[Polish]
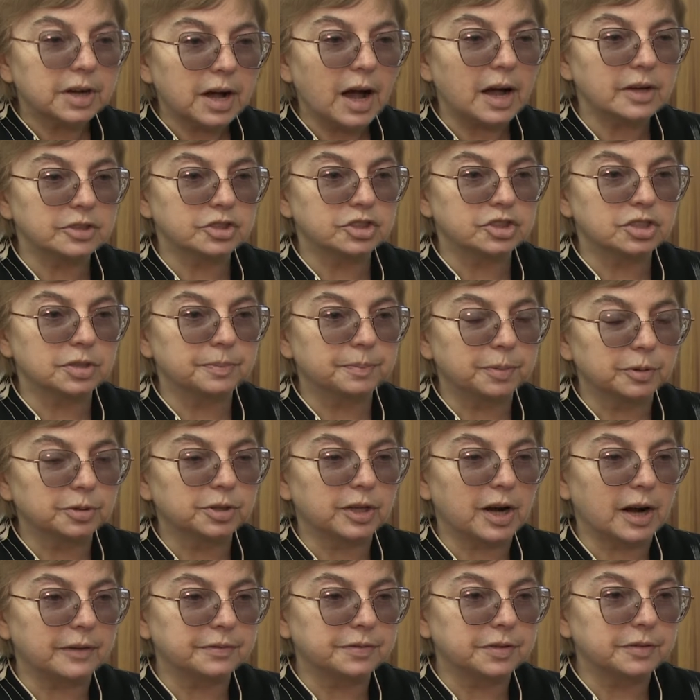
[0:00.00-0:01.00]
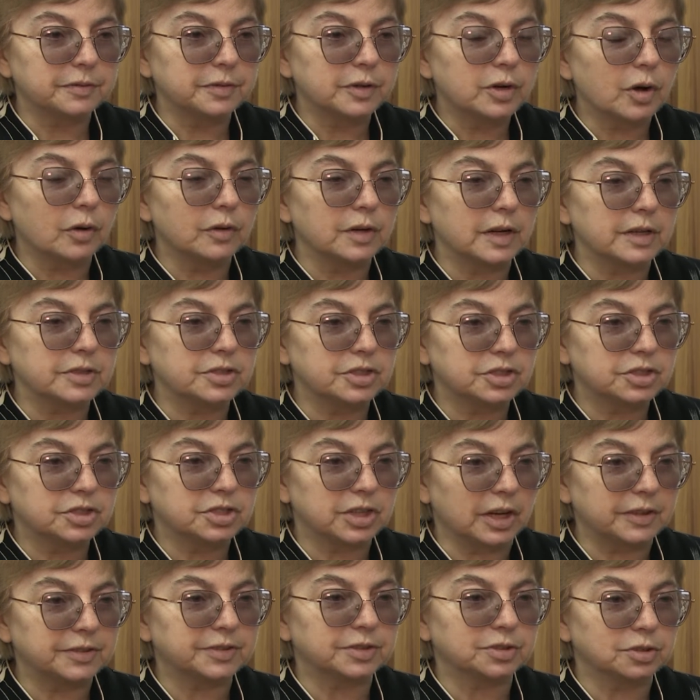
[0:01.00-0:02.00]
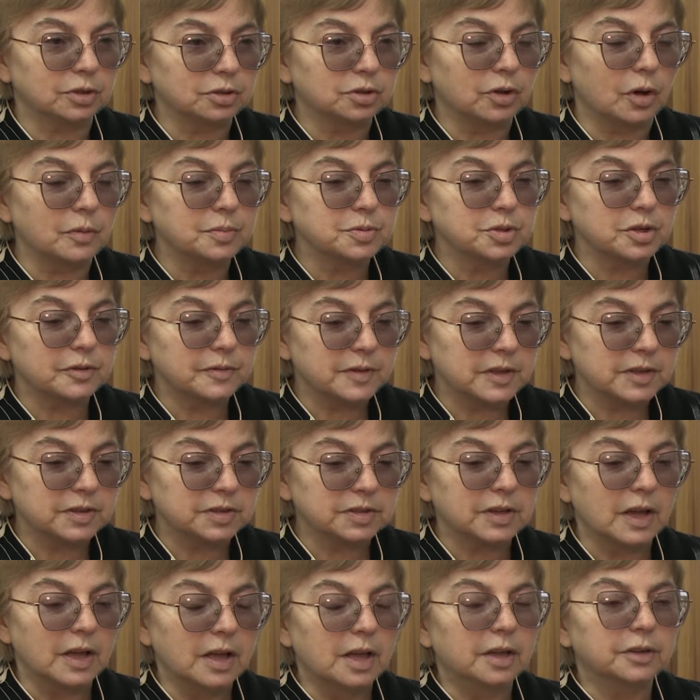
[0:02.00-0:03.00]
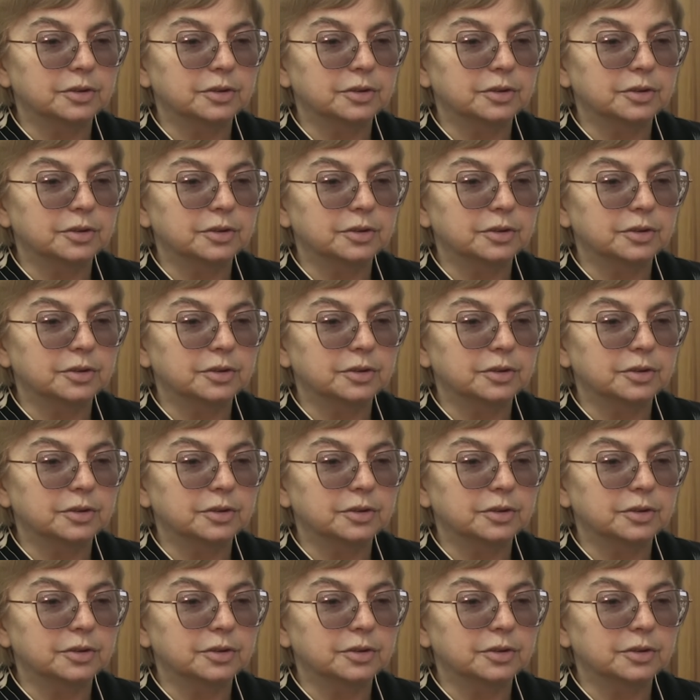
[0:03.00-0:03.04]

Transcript: każdy potrafi wykonać ciasto dobrze, więc